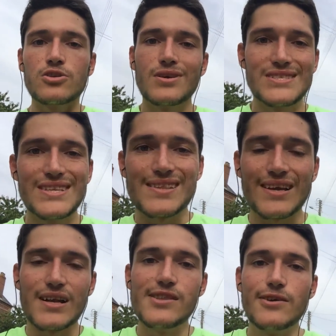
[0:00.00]
Choisis
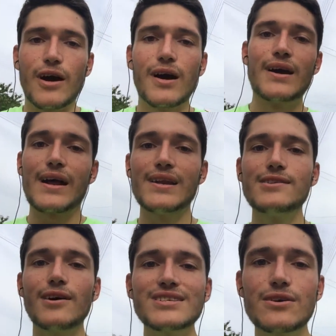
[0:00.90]
d'être un leader. Un
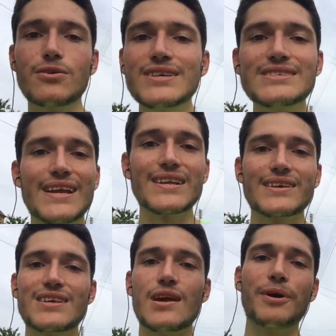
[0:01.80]
leader, c'est quoi C'est
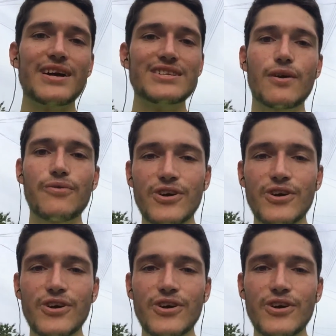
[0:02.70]
quelqu'un qui est prêt à dire